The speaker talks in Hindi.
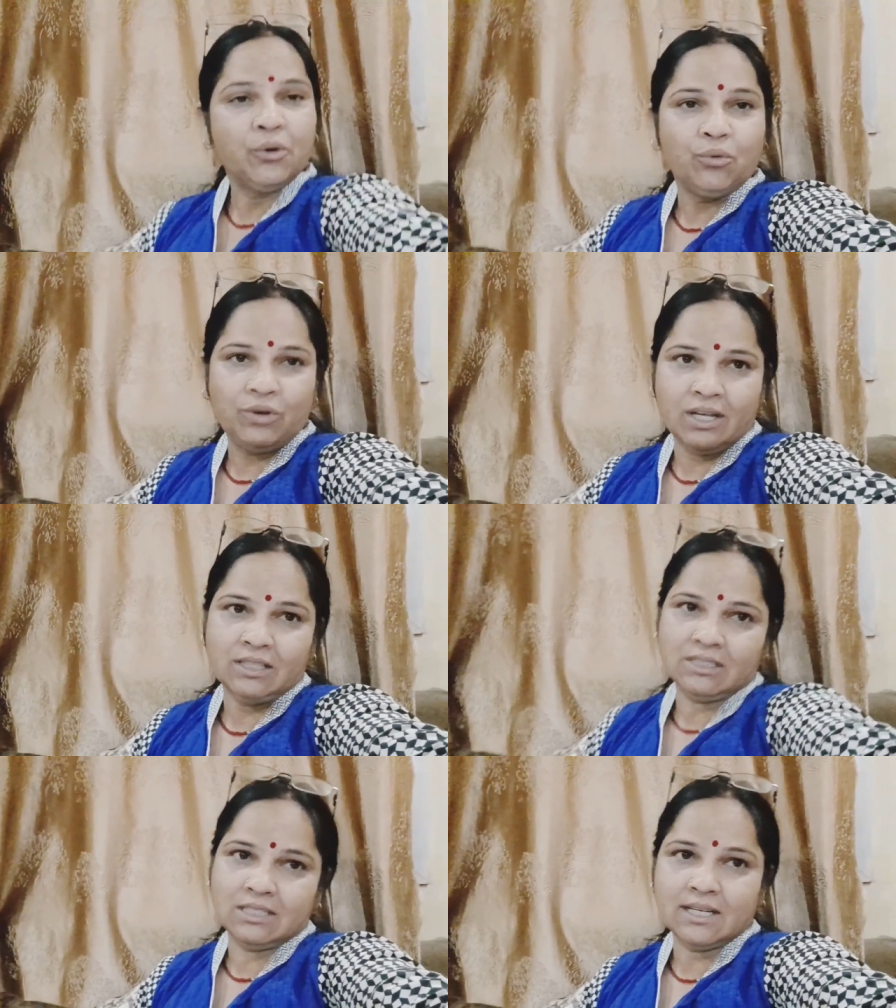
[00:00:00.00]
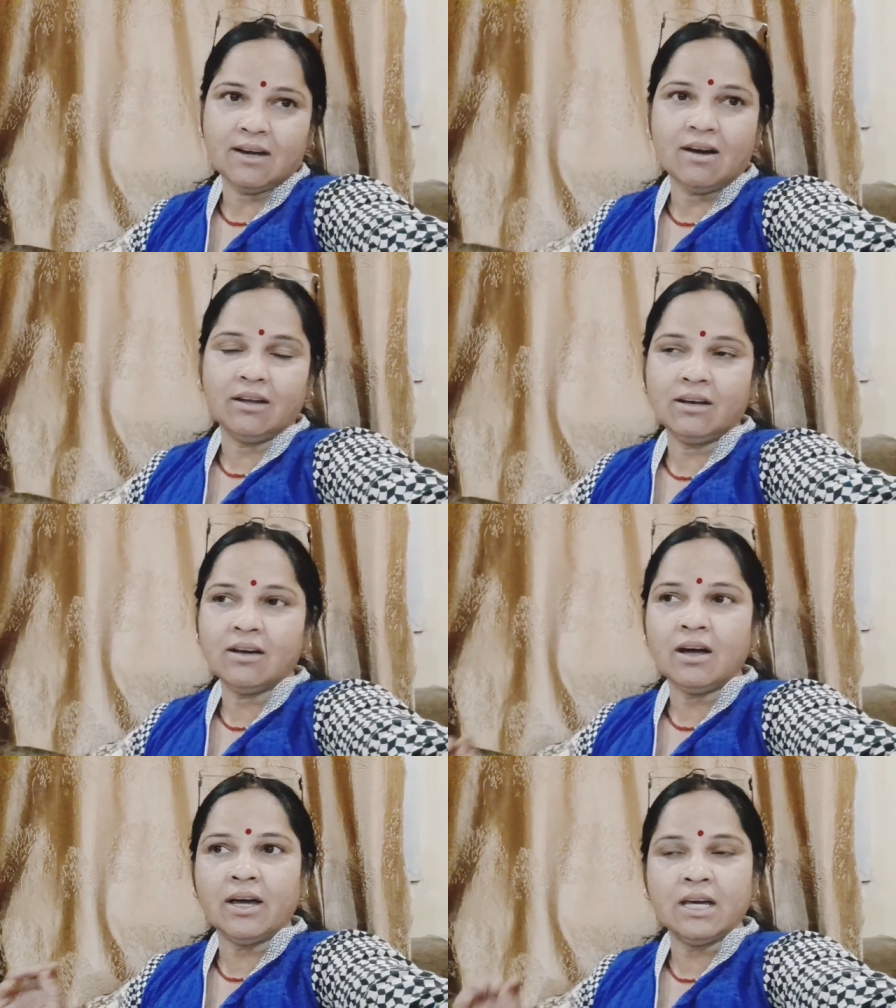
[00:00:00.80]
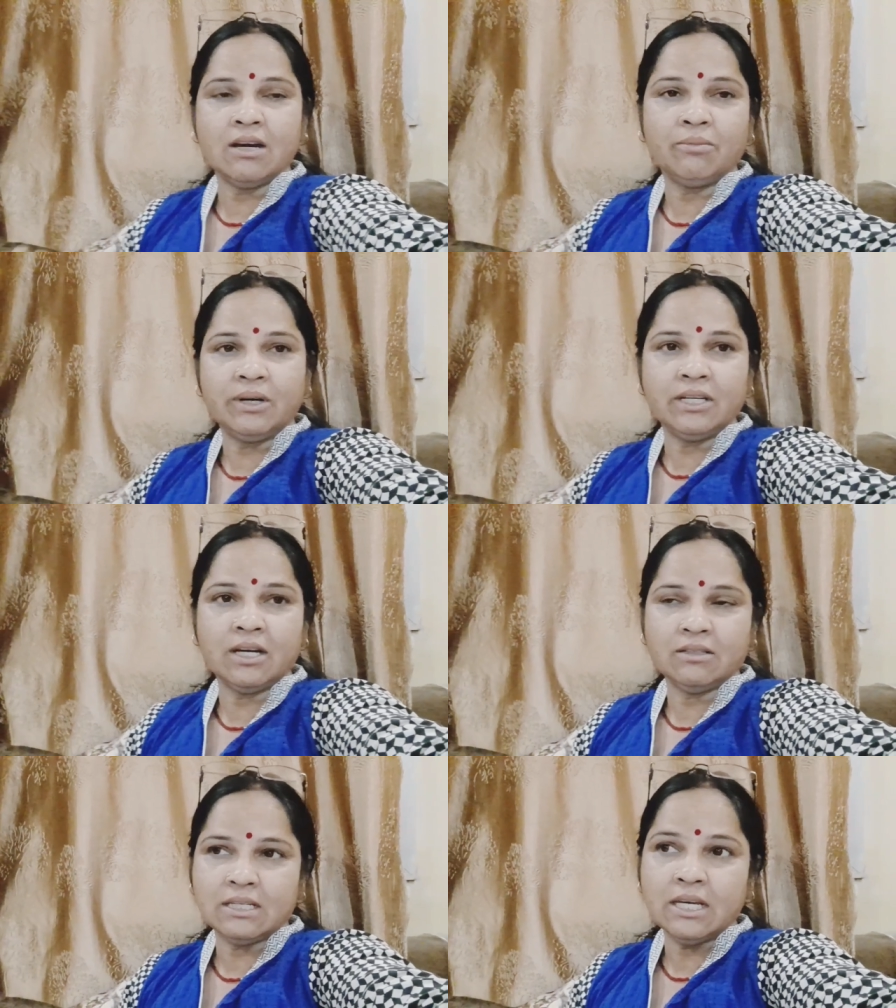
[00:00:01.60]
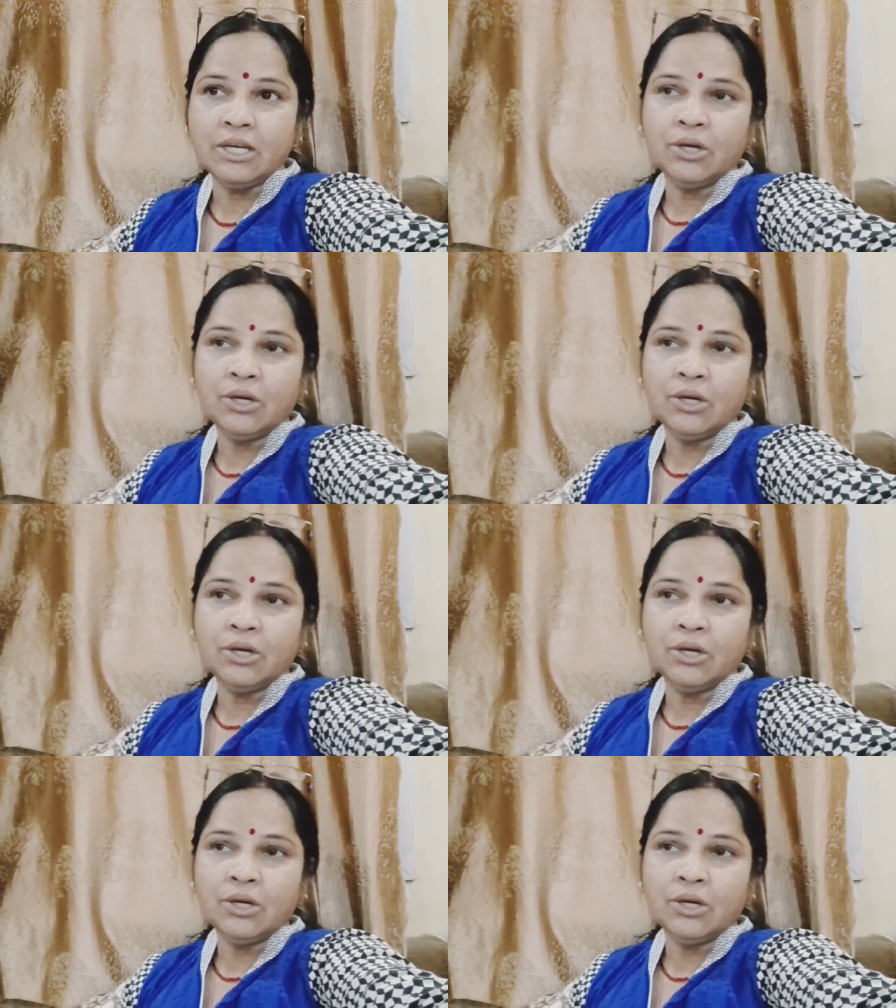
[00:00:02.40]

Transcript: उनने अच्छे से खाना खाया बढ़िया से